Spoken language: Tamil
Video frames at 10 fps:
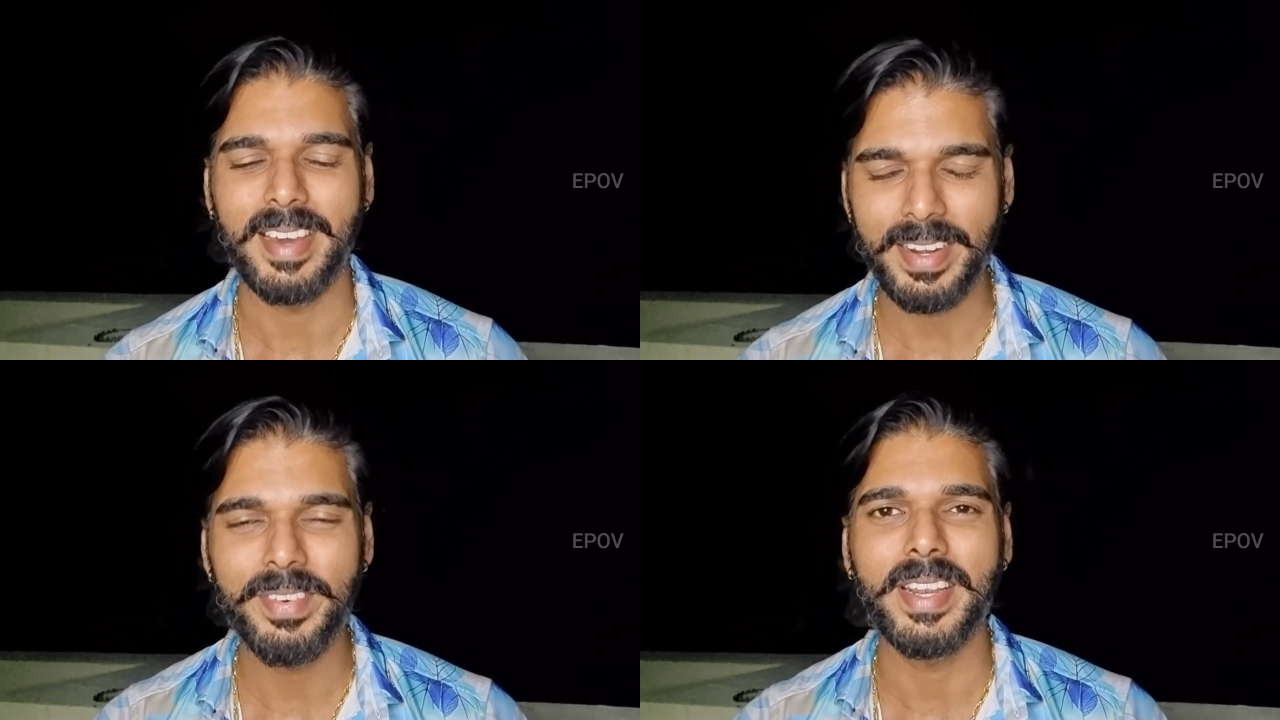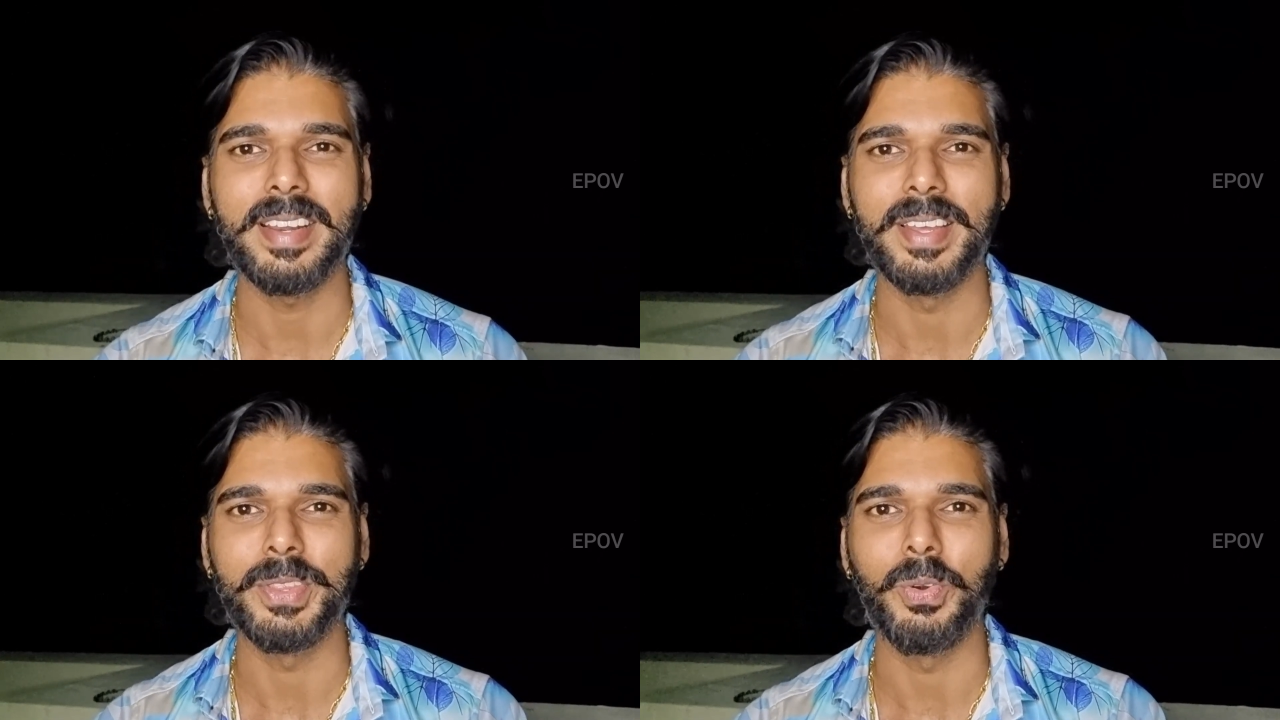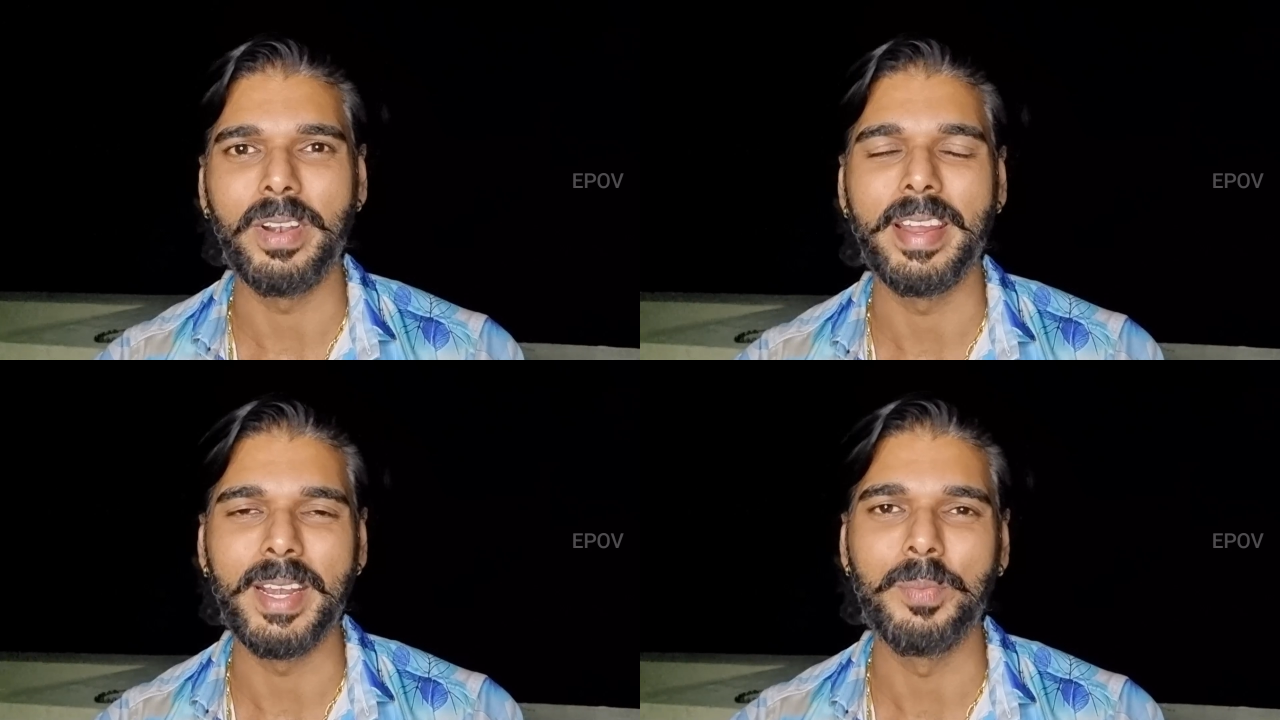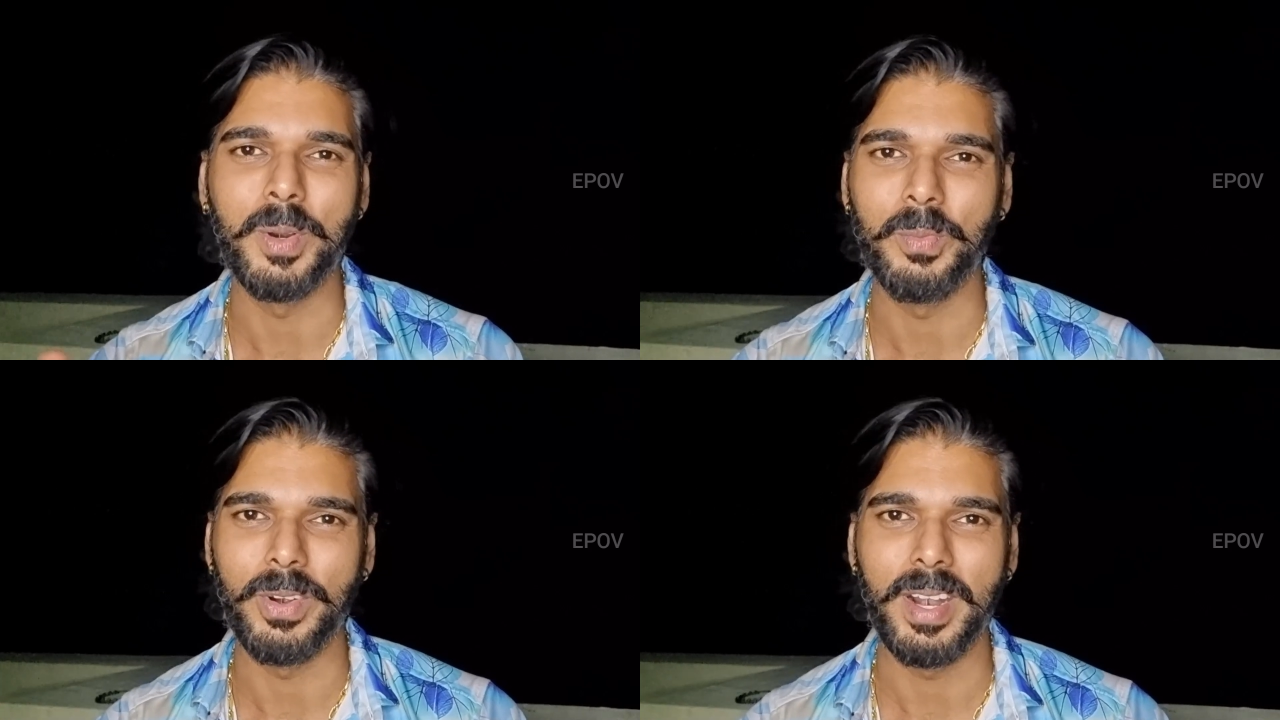கறி வெட்டுற தொழிலில்
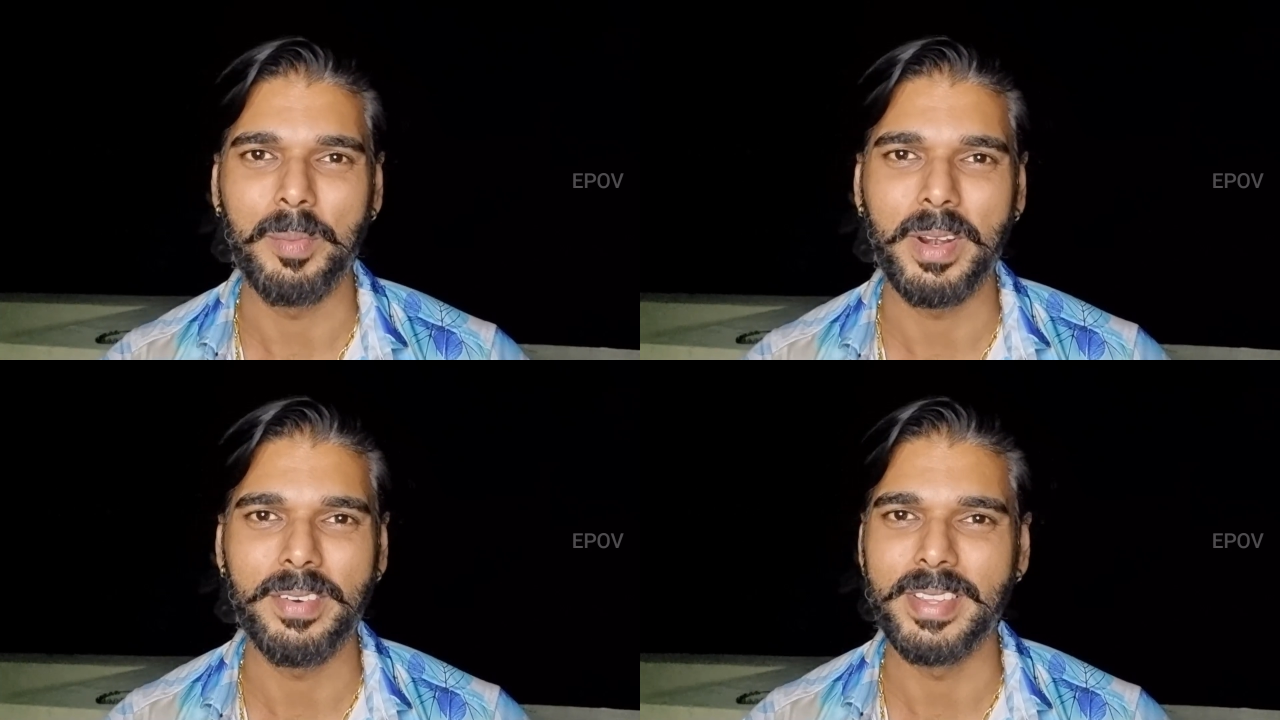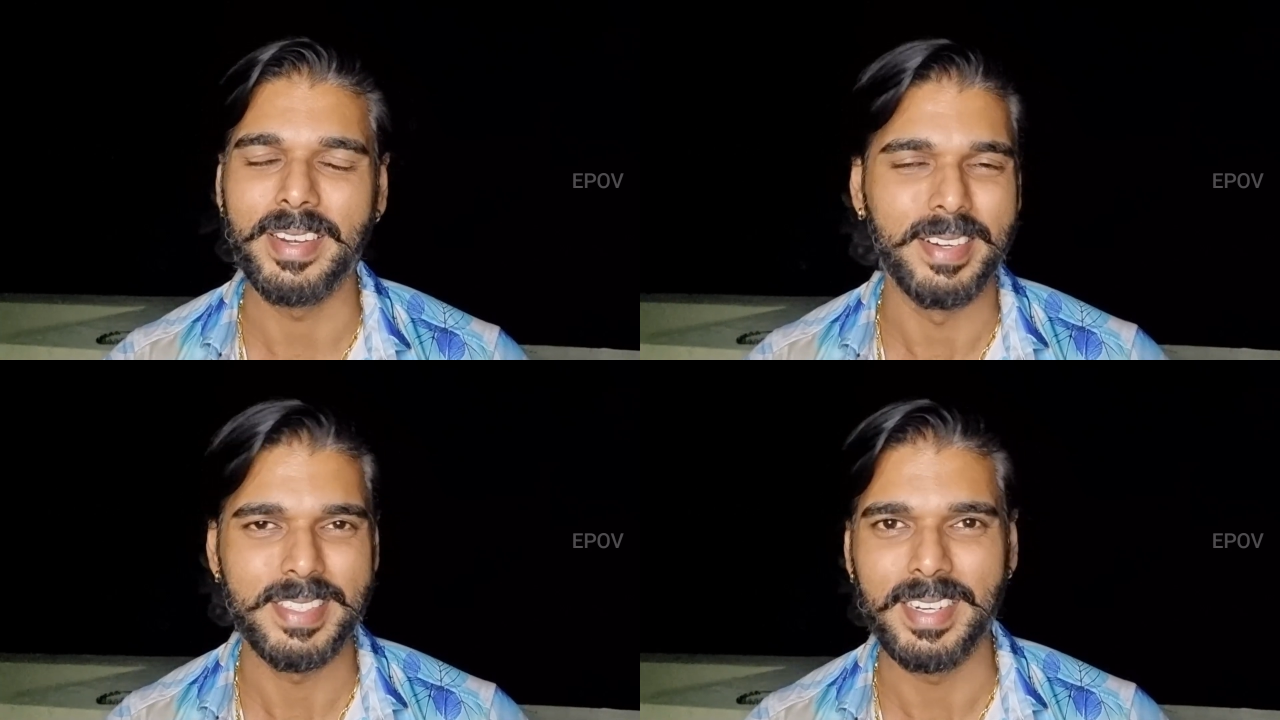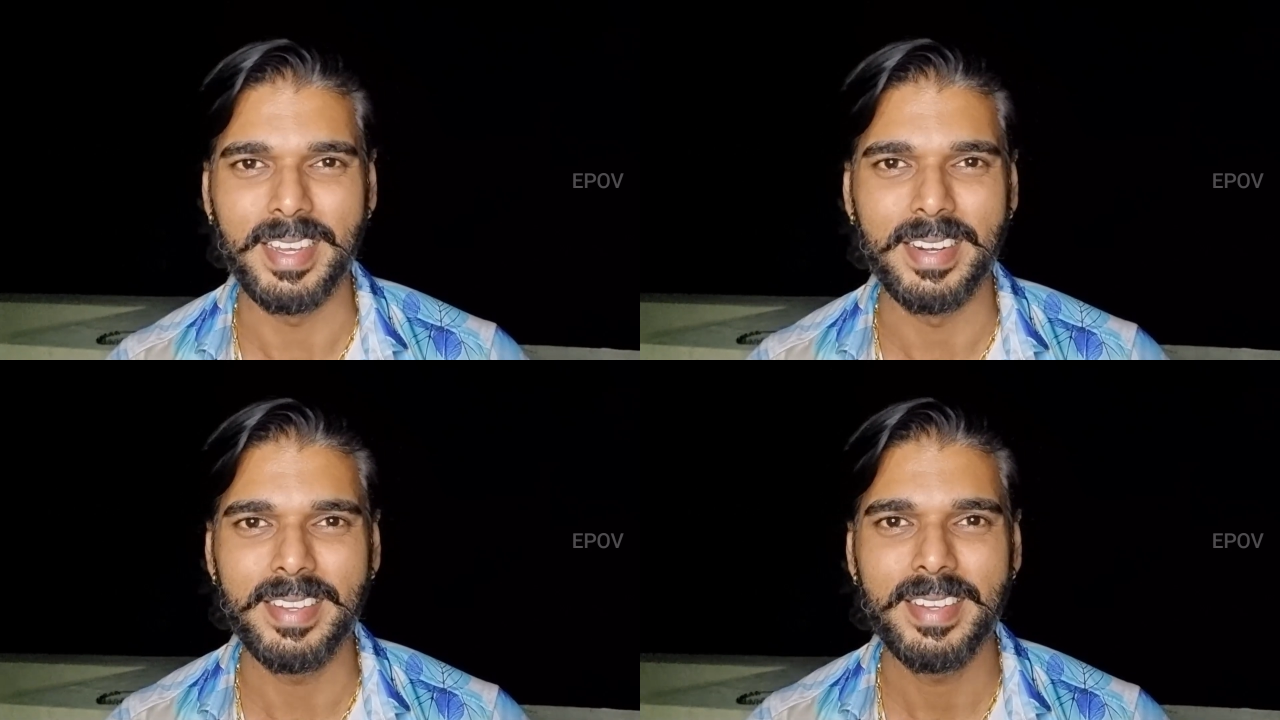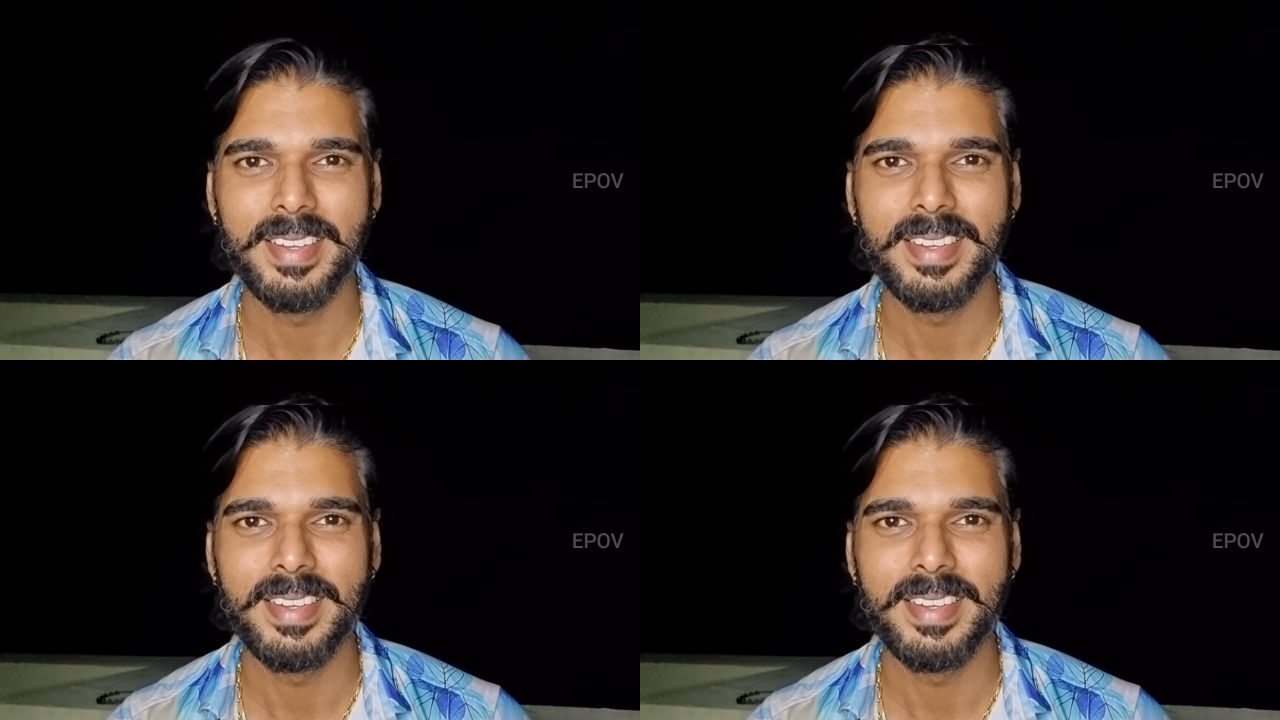ஈடுபடும் ஒரு நபராக வந்து நடிச்சிருக்காரு